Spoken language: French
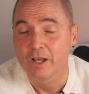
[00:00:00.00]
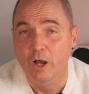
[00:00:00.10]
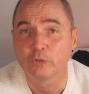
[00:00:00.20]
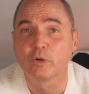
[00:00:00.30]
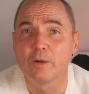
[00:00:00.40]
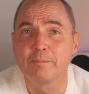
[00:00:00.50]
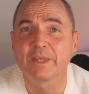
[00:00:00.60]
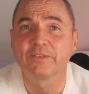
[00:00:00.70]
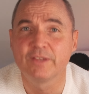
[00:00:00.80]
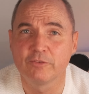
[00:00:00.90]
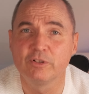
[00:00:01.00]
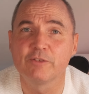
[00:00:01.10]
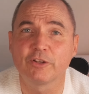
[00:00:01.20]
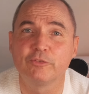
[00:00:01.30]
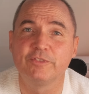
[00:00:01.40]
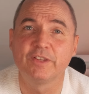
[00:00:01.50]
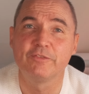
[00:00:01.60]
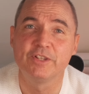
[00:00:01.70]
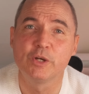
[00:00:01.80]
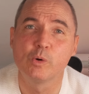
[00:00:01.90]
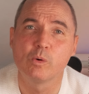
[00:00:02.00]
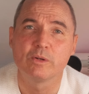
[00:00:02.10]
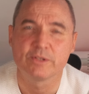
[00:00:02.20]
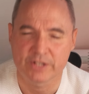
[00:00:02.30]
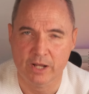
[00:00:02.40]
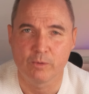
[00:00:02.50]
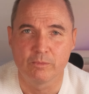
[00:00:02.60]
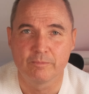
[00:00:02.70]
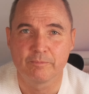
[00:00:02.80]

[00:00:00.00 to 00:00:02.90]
En tout cas, merci à vous d'avoir suivi cette vidéo. Ciao